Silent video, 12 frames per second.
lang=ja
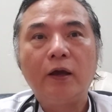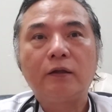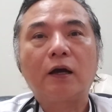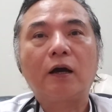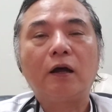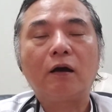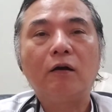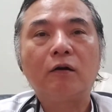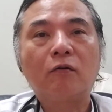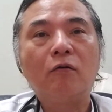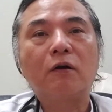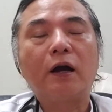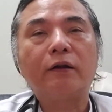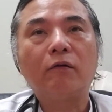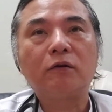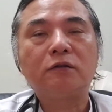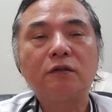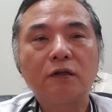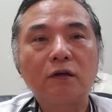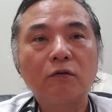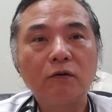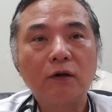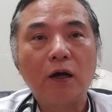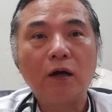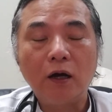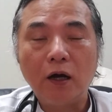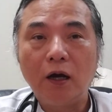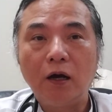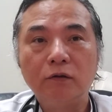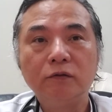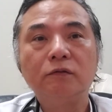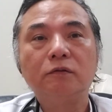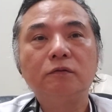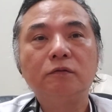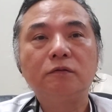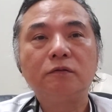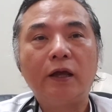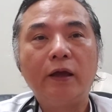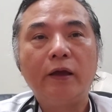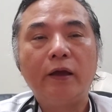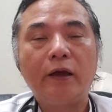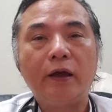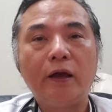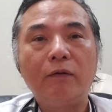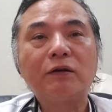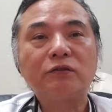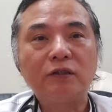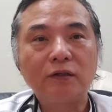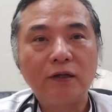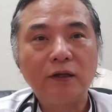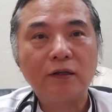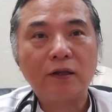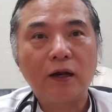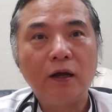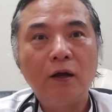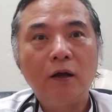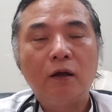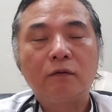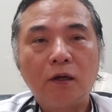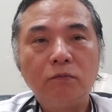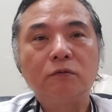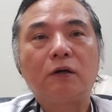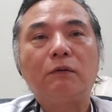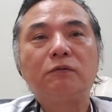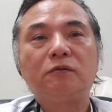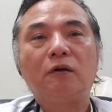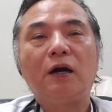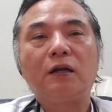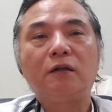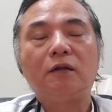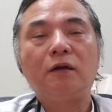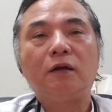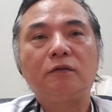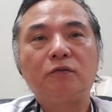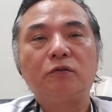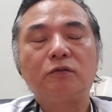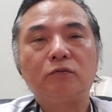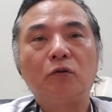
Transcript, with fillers: だから今回の新型コロナ、ねえー、ワクチンができたら多分カブトガニ、えー、そういう